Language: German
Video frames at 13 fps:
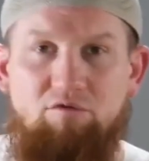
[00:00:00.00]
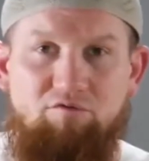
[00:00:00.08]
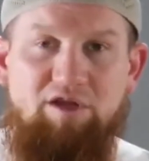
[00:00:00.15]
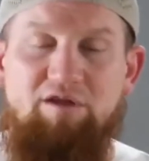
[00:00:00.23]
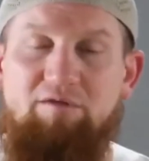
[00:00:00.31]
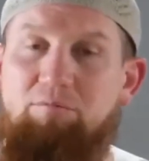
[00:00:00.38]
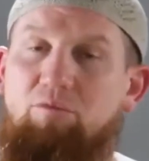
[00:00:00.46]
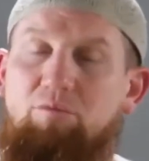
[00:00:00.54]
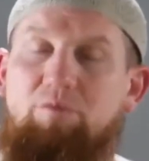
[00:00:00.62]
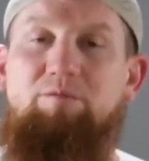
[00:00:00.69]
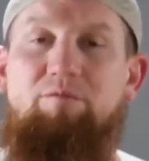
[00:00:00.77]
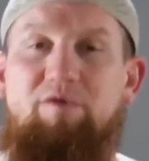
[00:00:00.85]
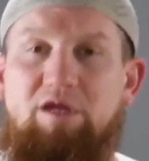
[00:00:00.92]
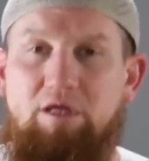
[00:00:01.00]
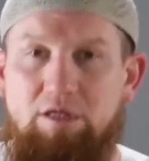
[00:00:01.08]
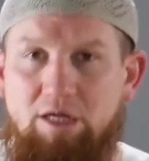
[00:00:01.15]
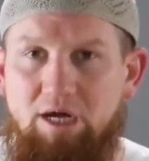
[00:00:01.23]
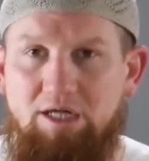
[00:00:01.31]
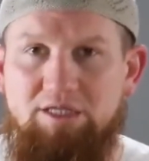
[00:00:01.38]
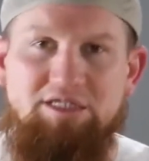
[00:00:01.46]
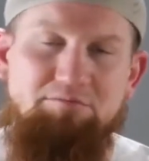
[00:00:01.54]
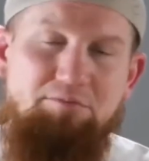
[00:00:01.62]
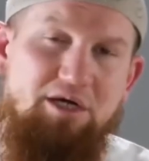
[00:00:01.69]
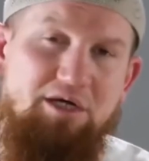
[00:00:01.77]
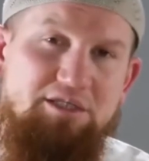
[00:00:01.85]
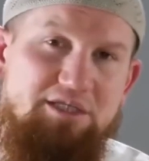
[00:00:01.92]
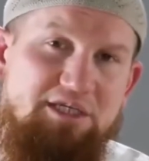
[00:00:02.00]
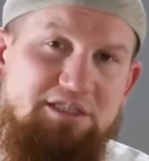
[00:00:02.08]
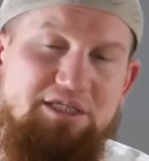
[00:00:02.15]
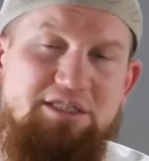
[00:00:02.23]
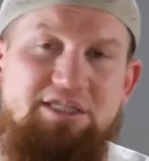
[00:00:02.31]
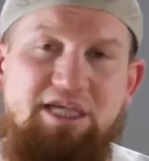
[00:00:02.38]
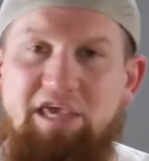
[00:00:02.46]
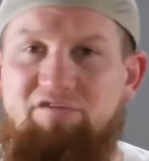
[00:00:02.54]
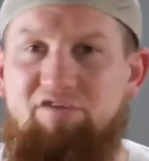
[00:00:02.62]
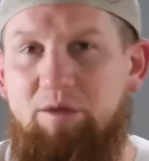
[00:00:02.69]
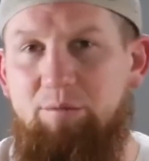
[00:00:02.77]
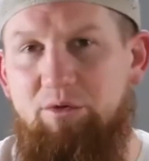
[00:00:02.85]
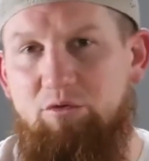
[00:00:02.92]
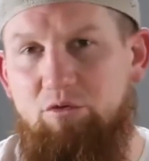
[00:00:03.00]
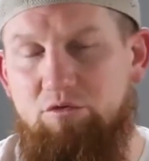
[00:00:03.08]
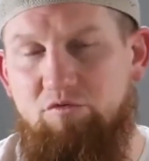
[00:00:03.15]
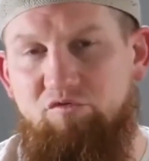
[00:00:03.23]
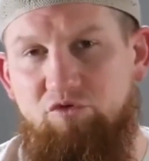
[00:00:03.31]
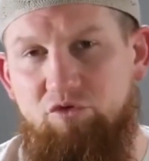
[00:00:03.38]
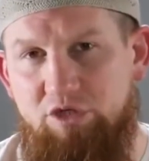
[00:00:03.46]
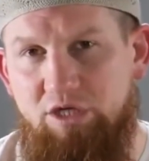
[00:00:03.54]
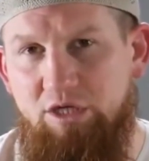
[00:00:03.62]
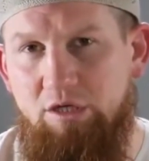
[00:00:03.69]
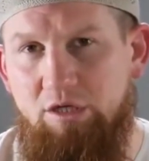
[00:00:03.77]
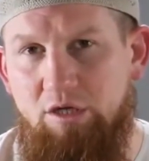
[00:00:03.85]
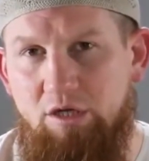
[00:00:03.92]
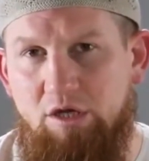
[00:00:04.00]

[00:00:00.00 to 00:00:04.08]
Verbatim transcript: weil, weil Allah das Paradies als ewige Belohnung für die